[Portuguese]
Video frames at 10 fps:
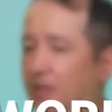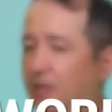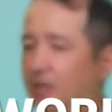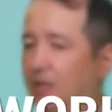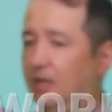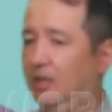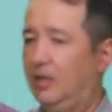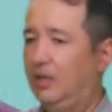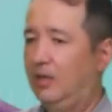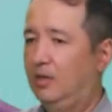
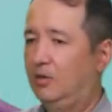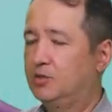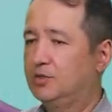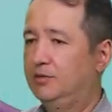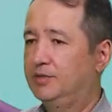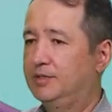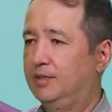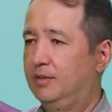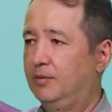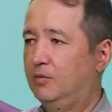é, é, é lógico que
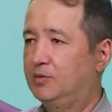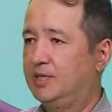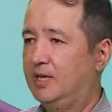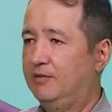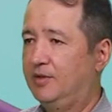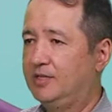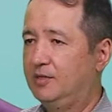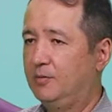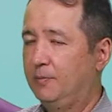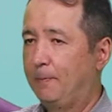você consegue fazer um,